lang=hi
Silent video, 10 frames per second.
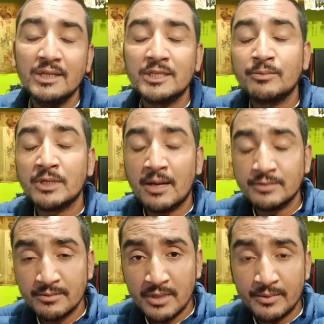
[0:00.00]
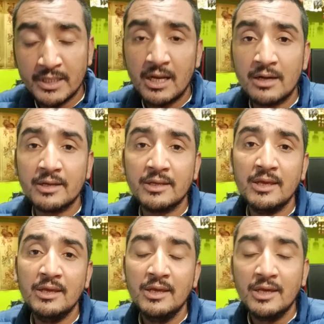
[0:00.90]
तब तक आप सभी अपना ख्याल
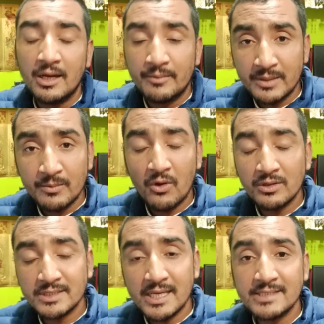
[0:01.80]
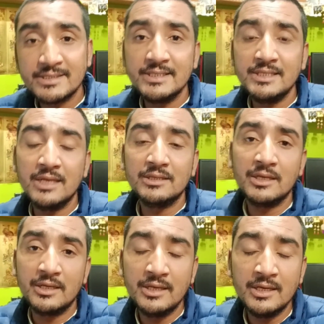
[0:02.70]
रखिए हमारे ब्लॉग्स ऐसे
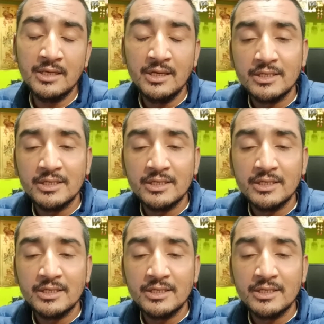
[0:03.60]
देखते रहिए